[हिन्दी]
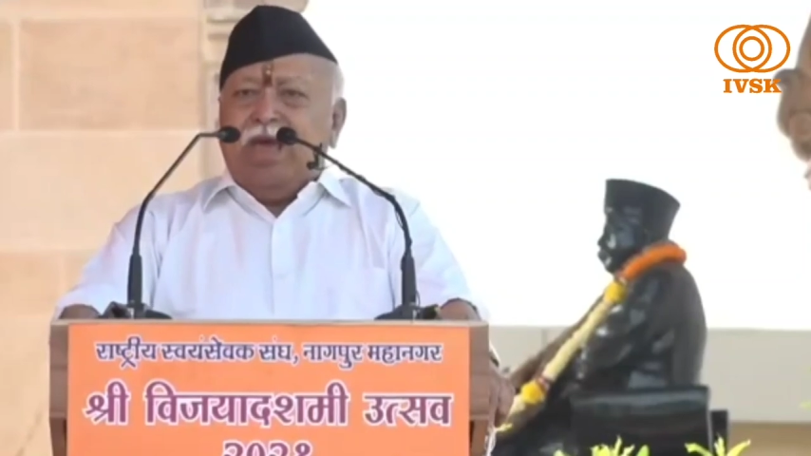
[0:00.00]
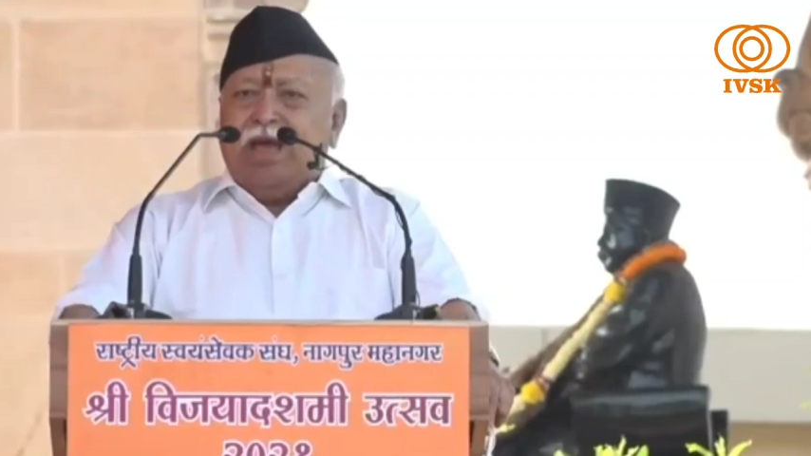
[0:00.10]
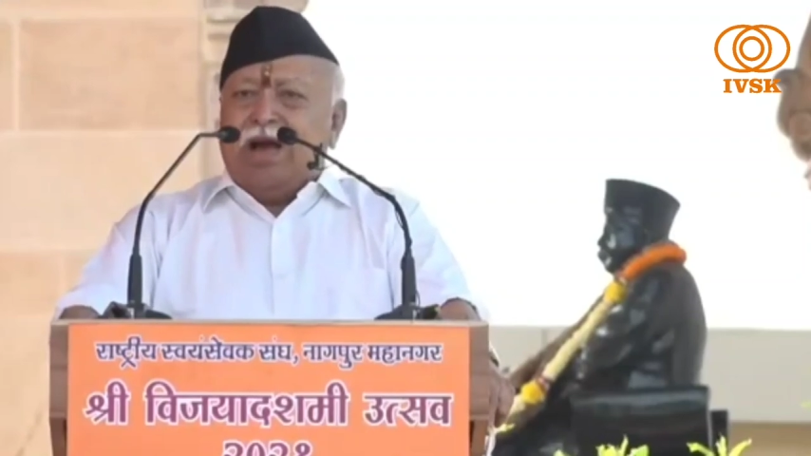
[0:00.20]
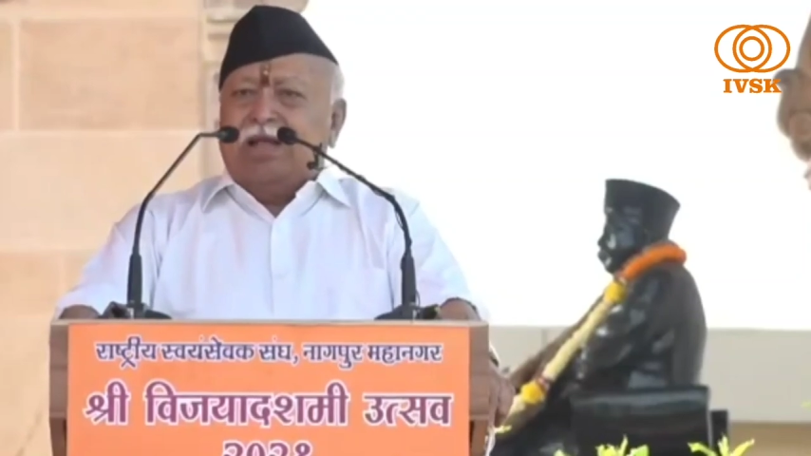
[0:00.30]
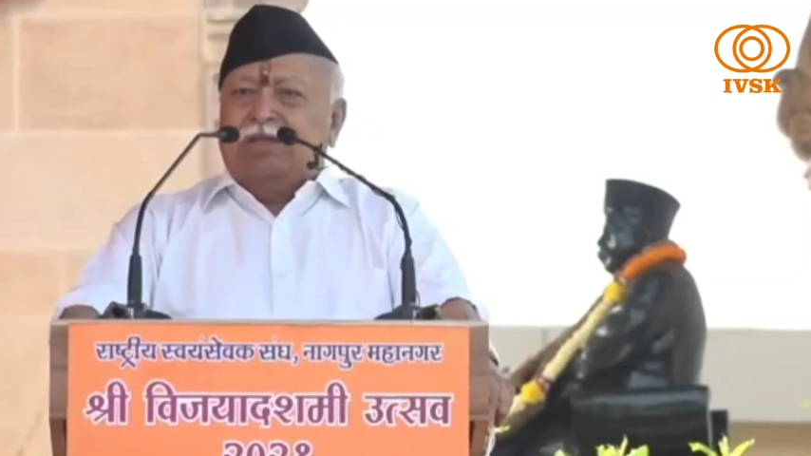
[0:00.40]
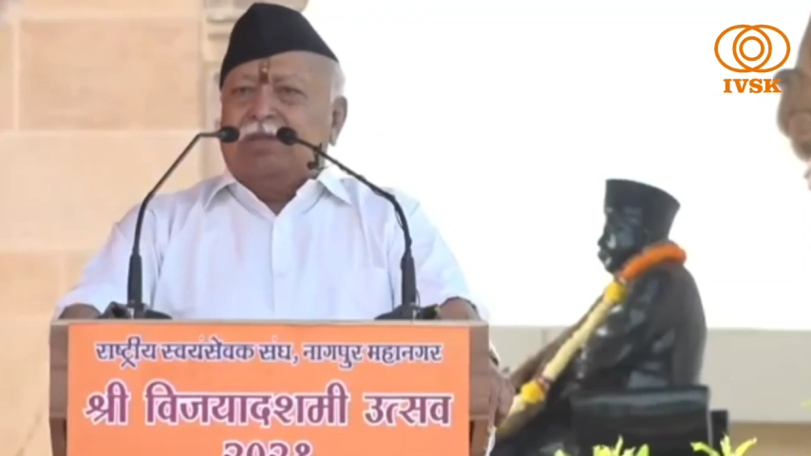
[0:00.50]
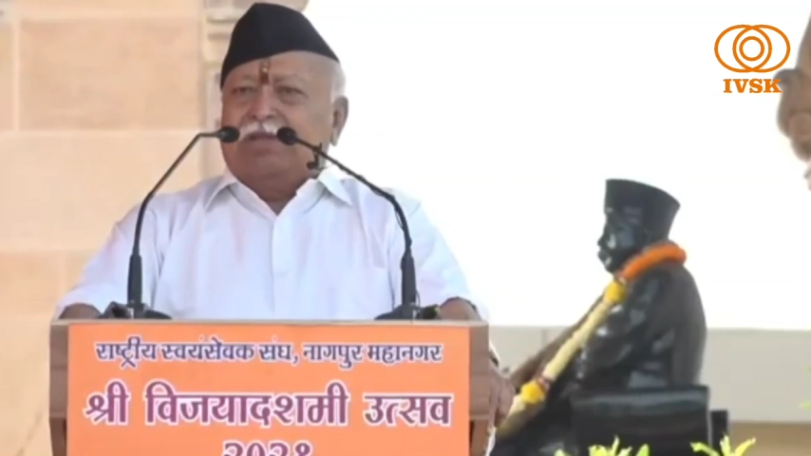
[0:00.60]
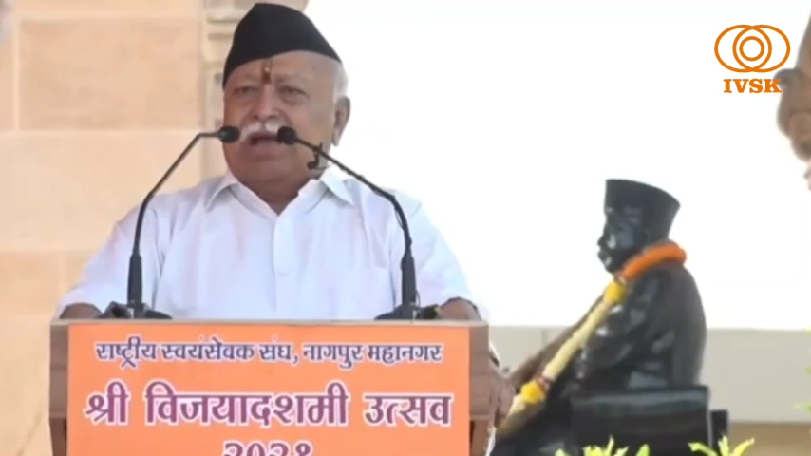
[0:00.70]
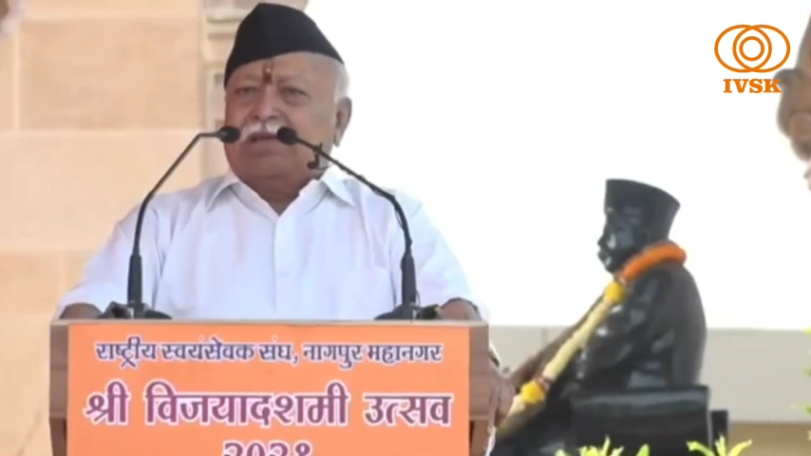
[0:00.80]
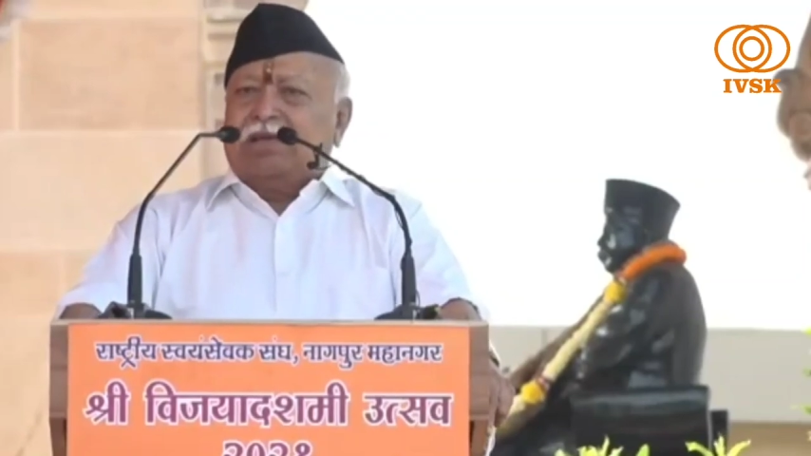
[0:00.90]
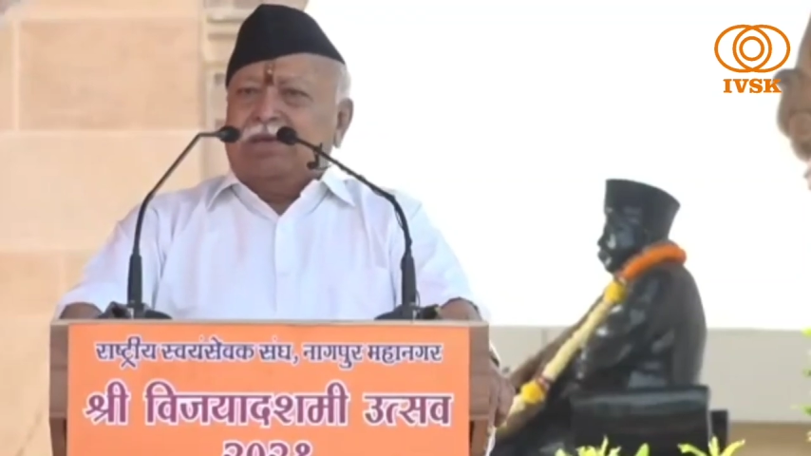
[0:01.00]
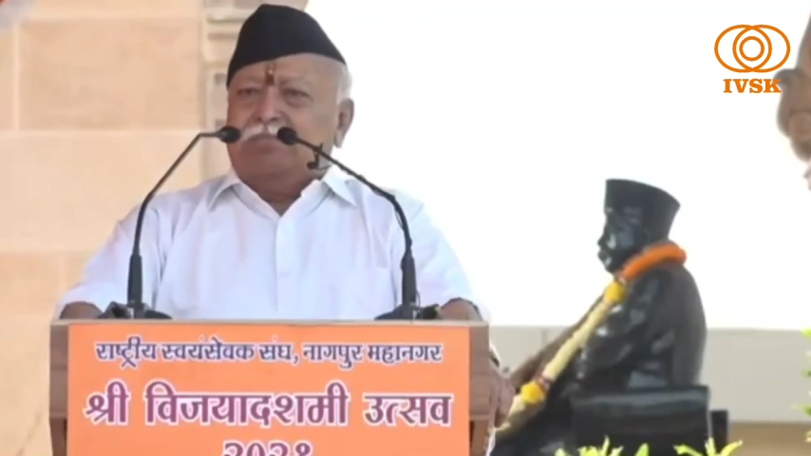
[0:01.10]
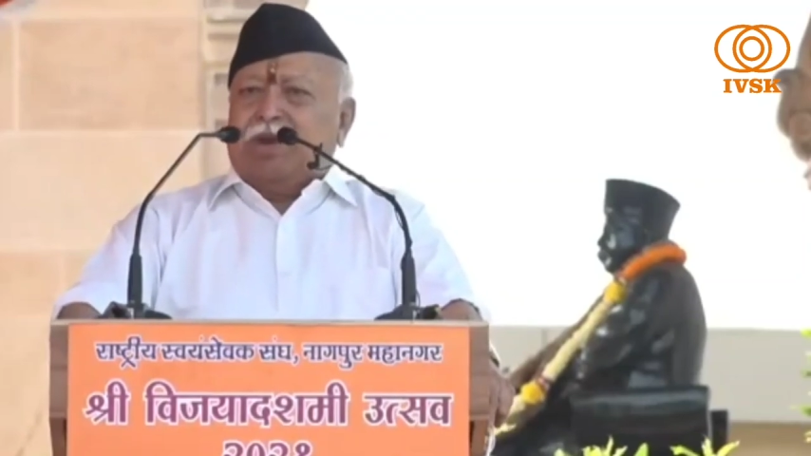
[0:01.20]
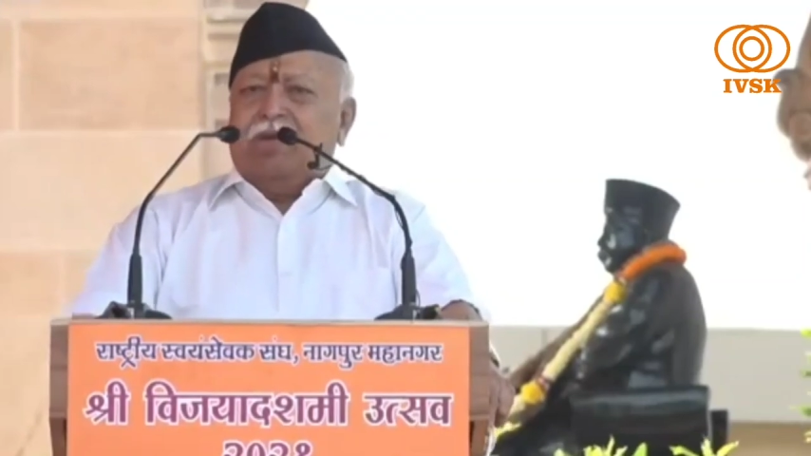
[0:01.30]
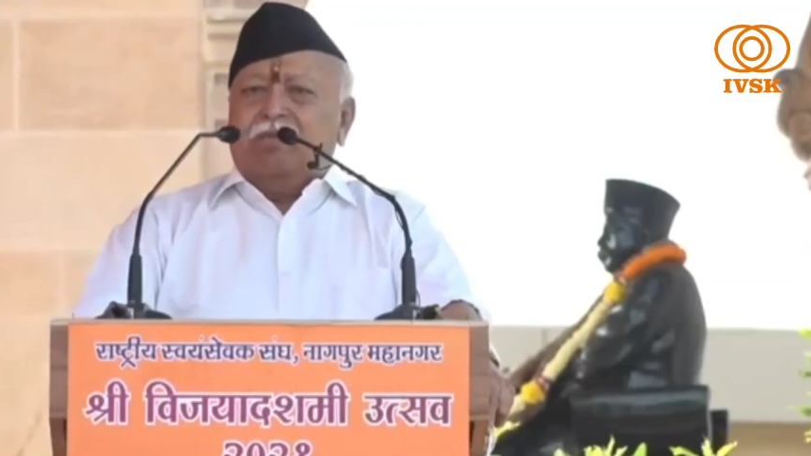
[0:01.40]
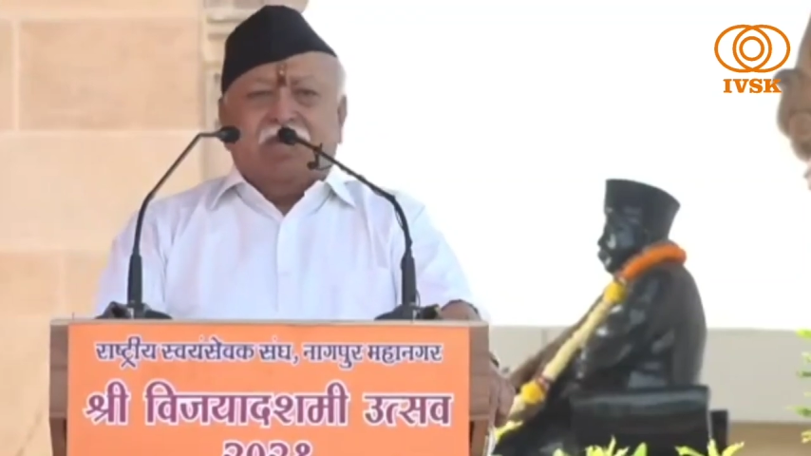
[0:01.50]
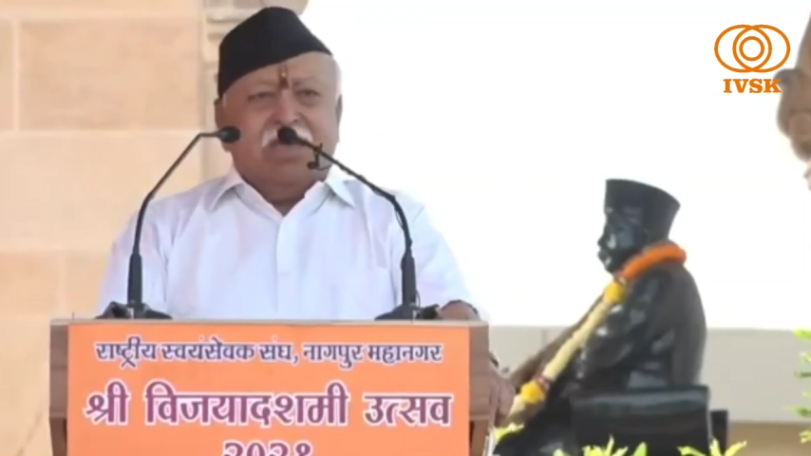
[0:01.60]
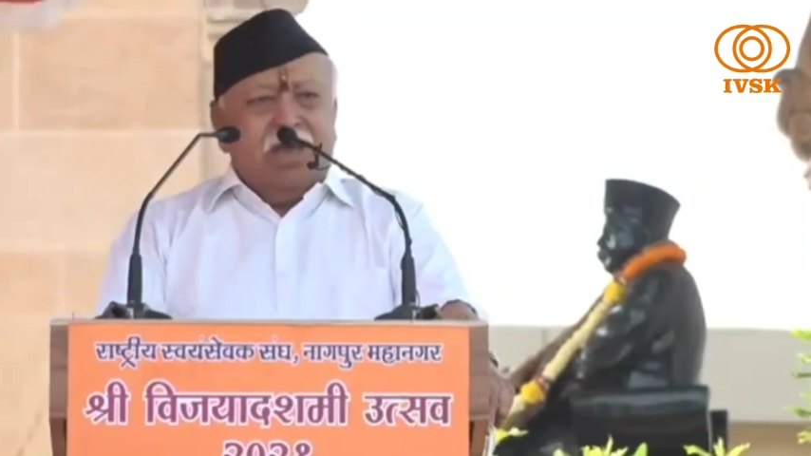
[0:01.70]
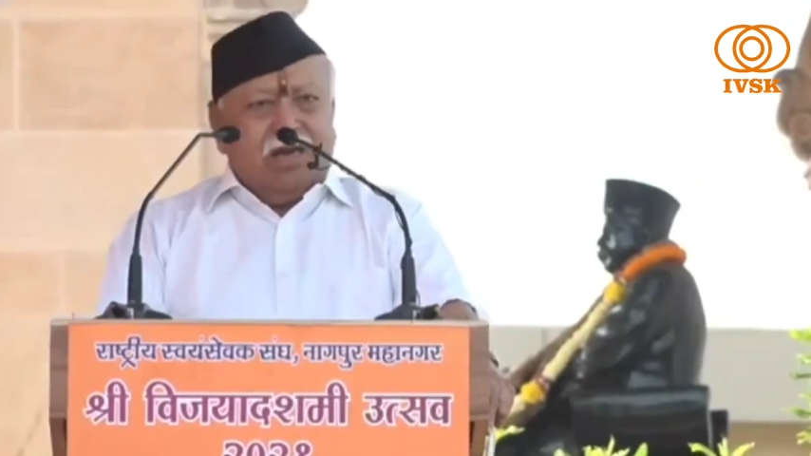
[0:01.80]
एकात्मता की प्रेम की